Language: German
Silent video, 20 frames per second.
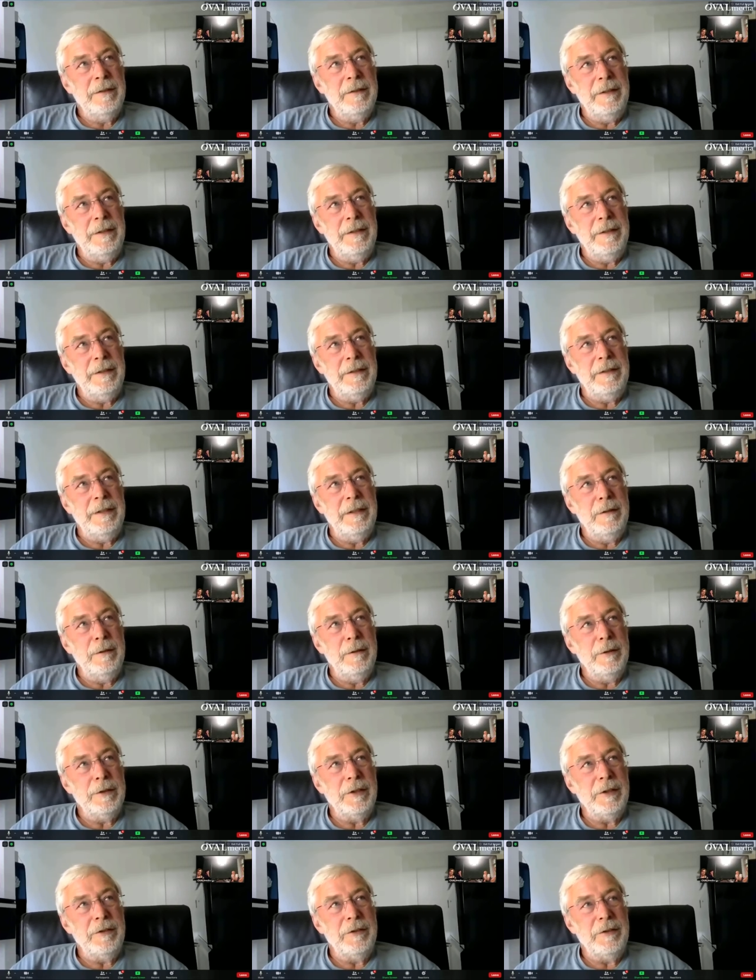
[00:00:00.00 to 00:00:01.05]
Die, die
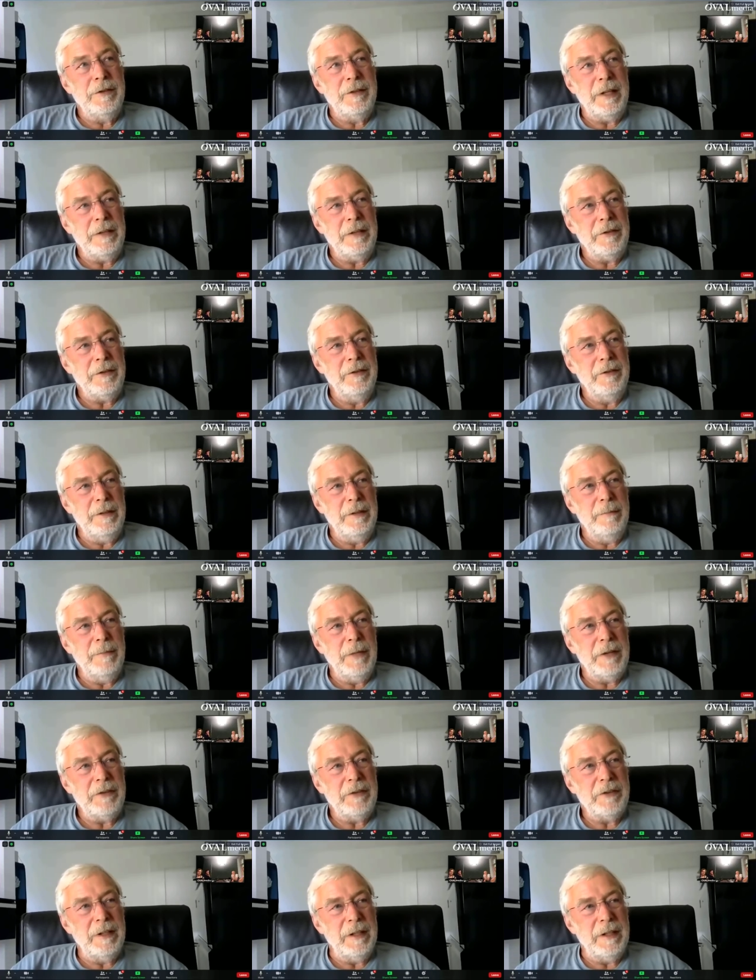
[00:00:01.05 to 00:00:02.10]
Leute setzen die
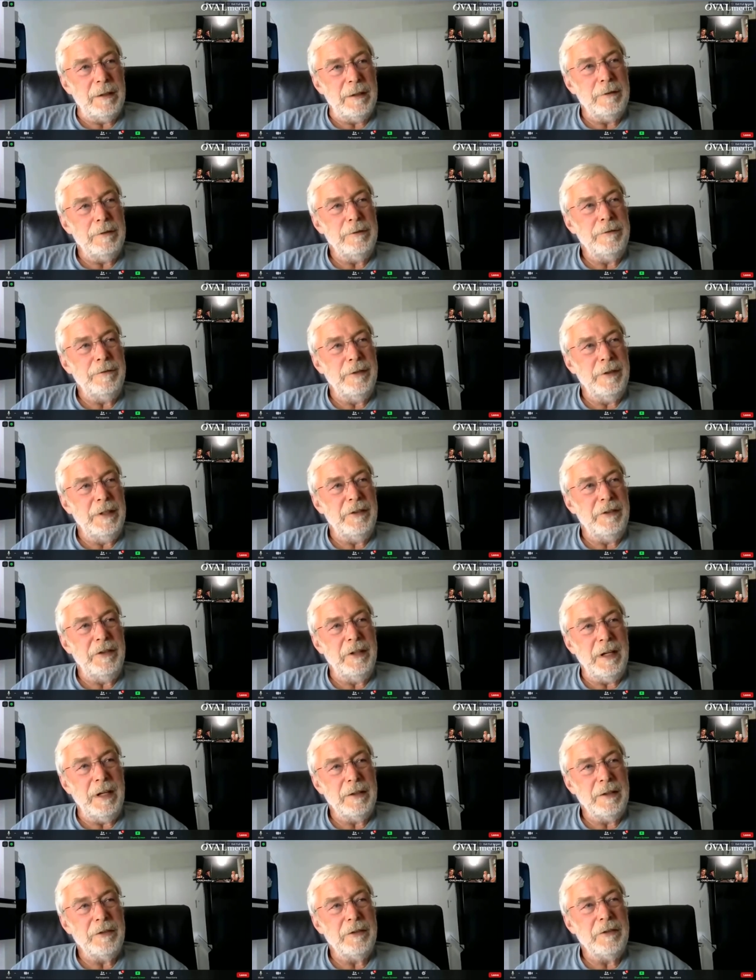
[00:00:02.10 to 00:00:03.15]
Maske auf, weil
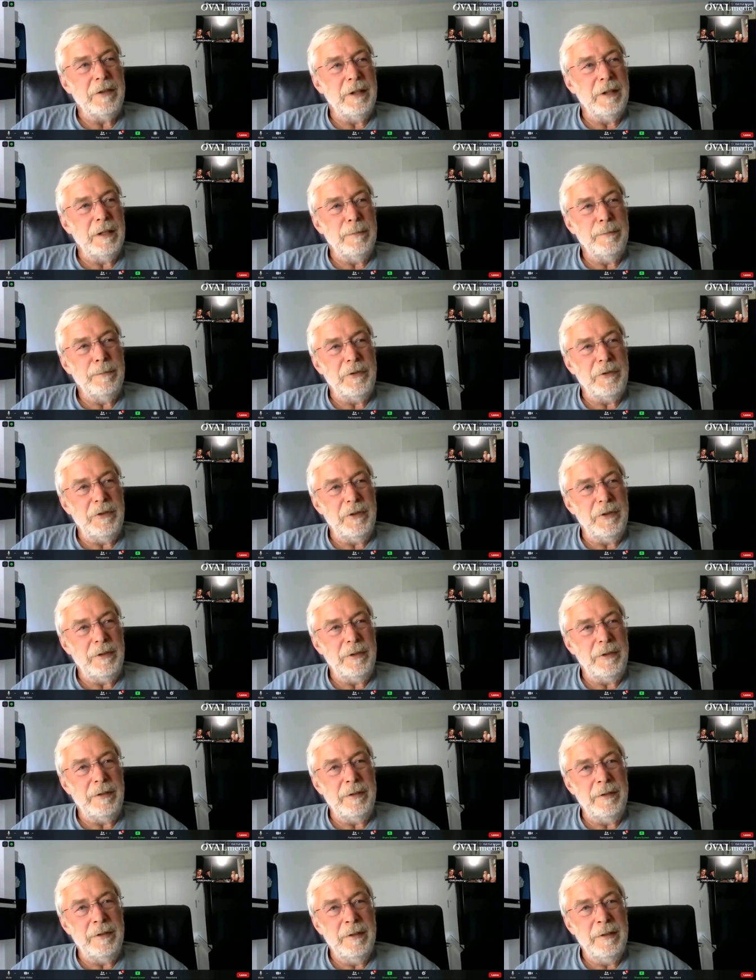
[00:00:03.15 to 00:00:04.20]
sie Angst haben,
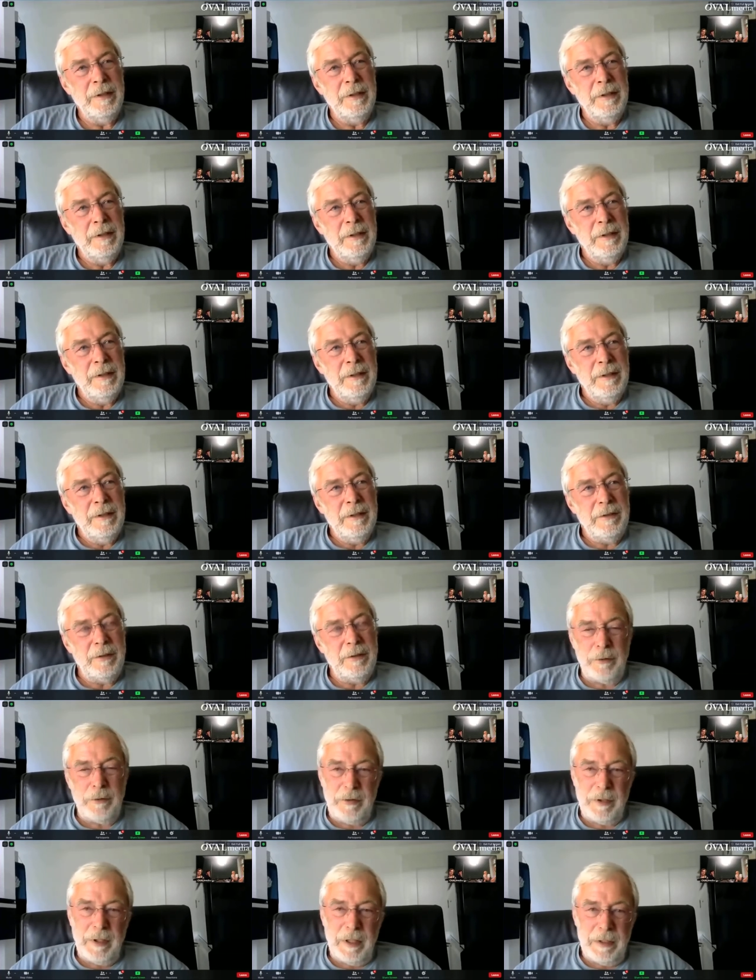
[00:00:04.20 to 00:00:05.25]
sich
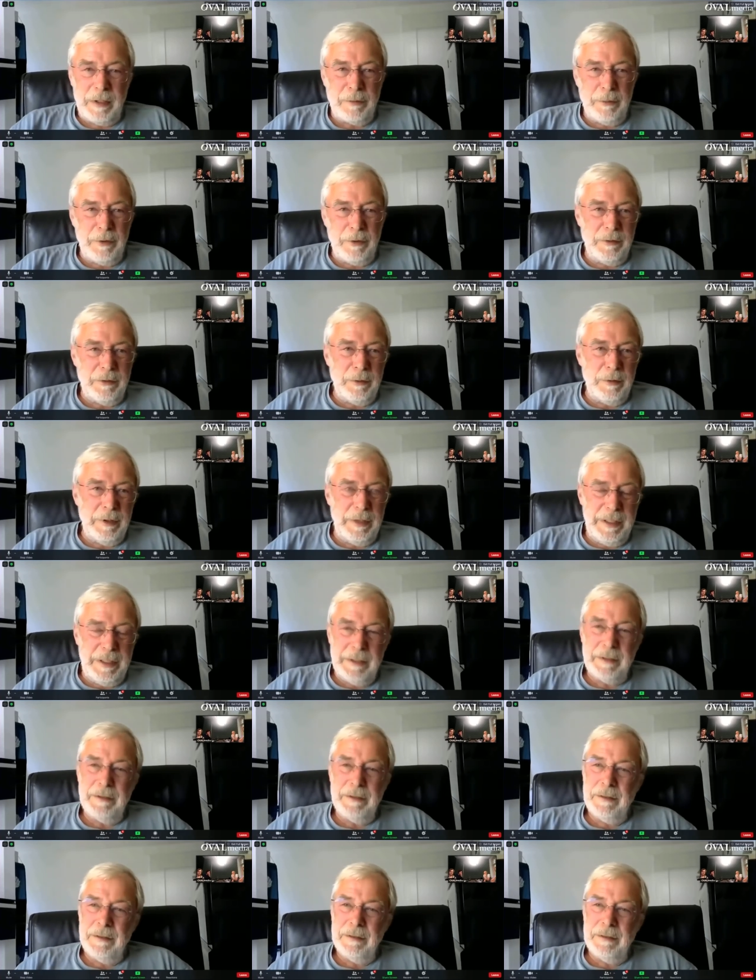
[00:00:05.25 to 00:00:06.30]
sozial zu
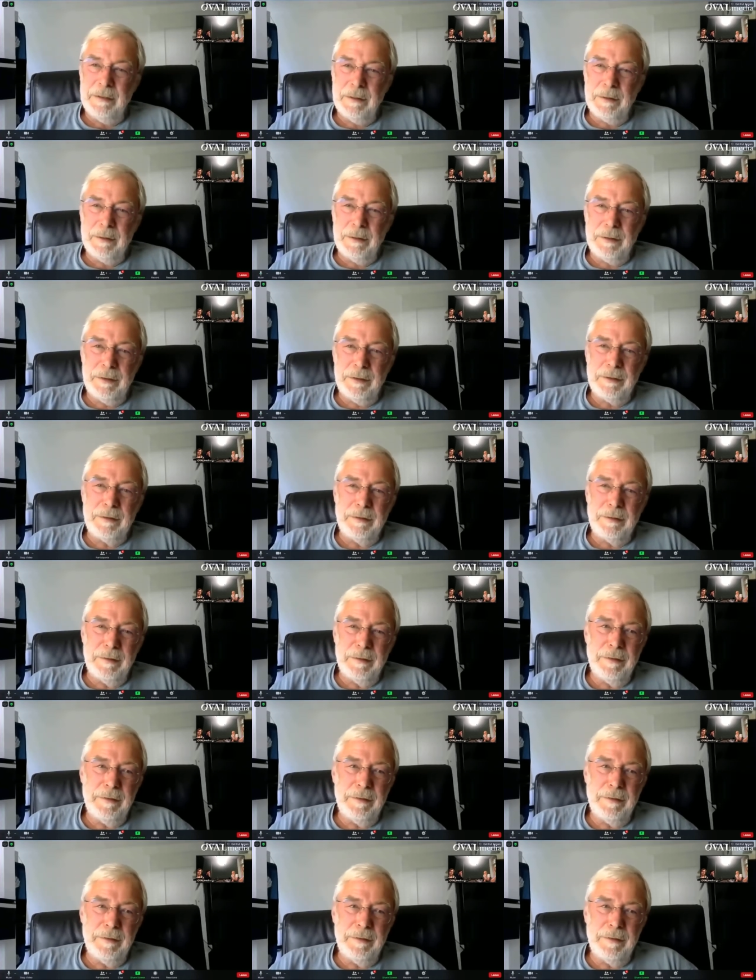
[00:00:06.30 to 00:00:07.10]
isolieren und